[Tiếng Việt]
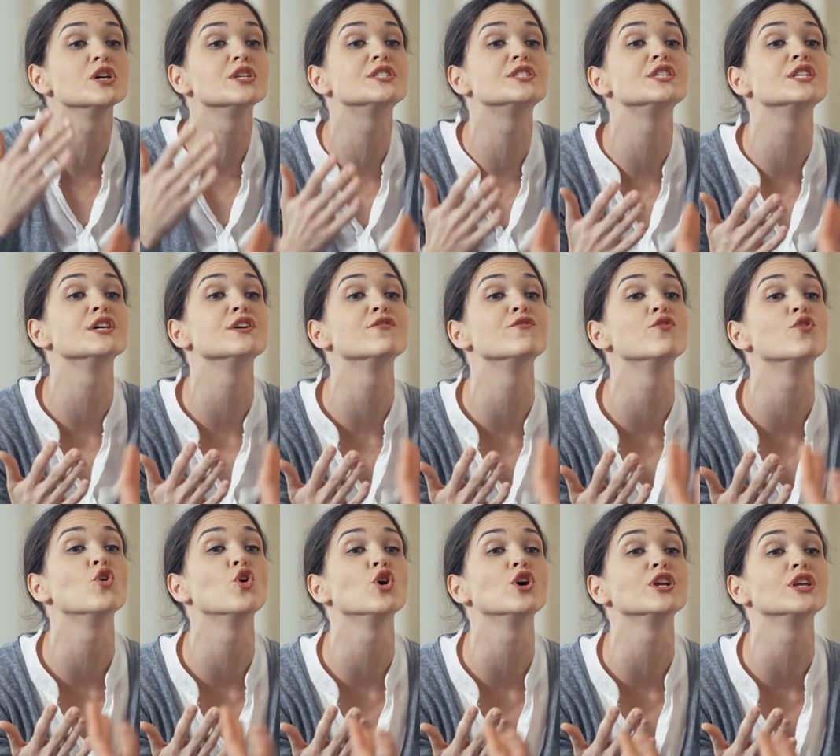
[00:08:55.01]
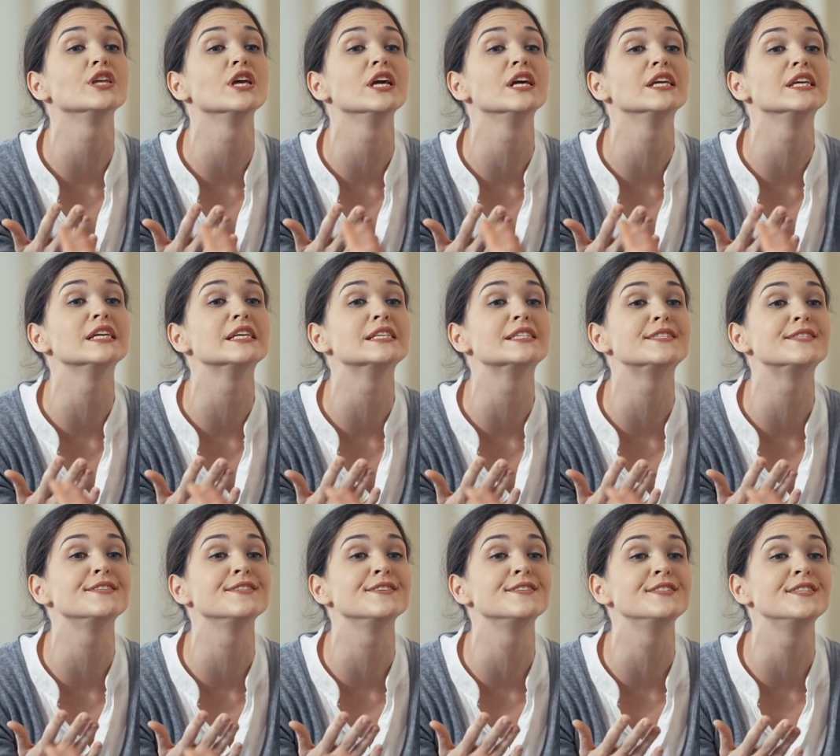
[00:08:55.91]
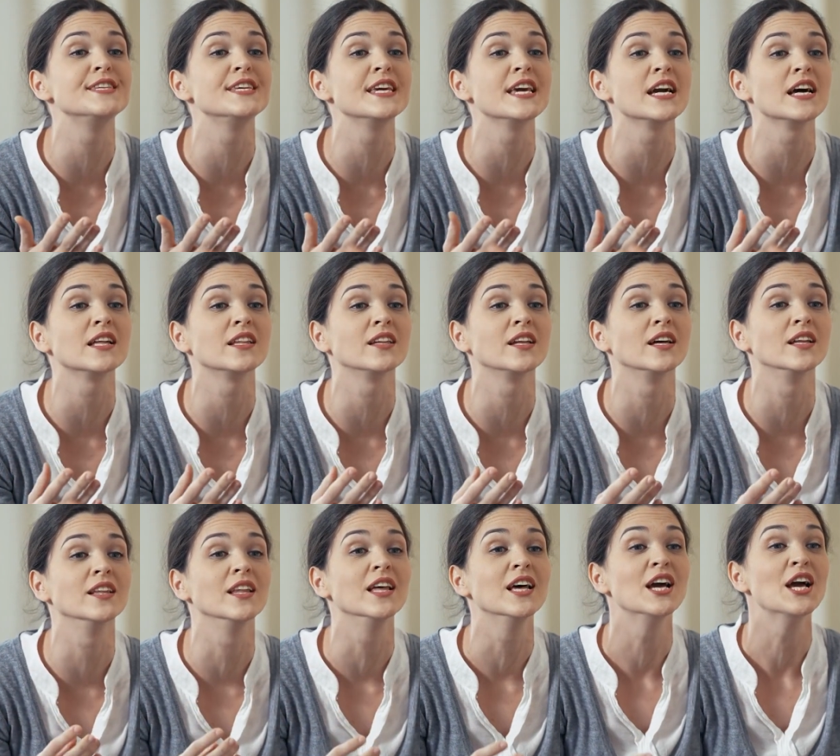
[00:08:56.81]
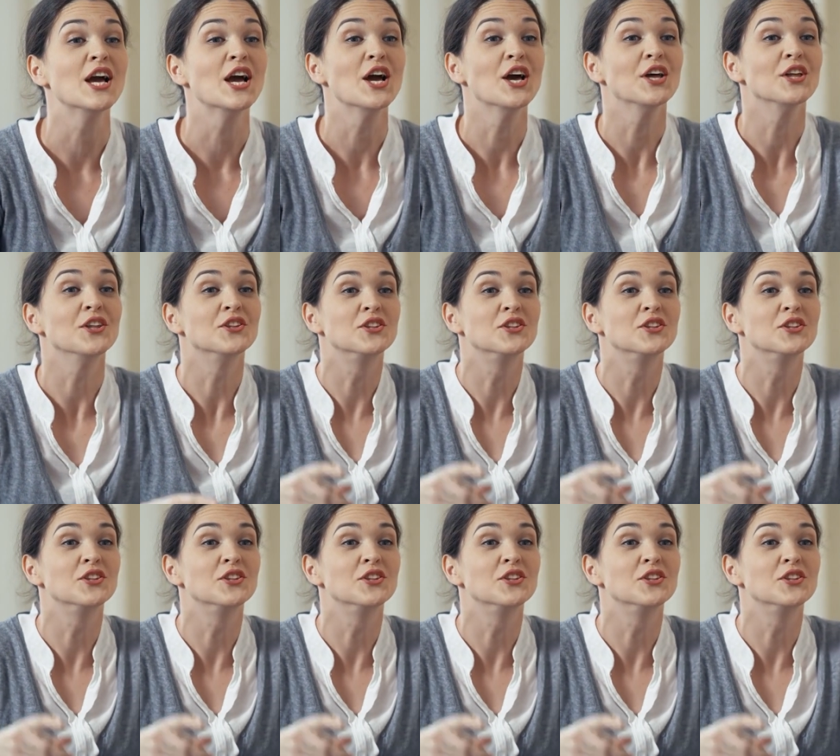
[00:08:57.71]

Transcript: đến chùa tu học, công quả cũng lâu.